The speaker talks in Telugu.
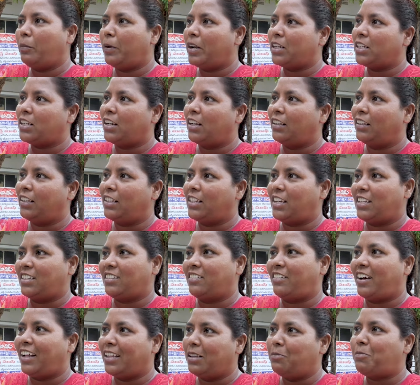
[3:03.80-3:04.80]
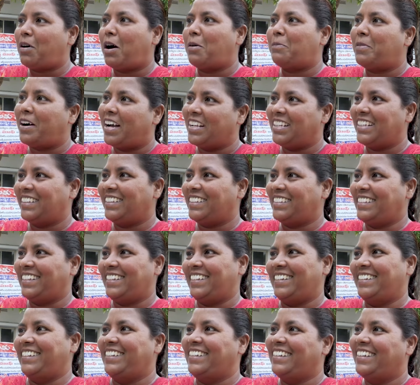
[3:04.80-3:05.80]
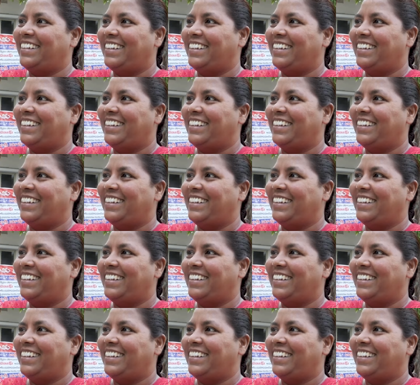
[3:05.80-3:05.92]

కూడా పెన్షన్ అందజేస్తాం అది మా బాధ్యత సార్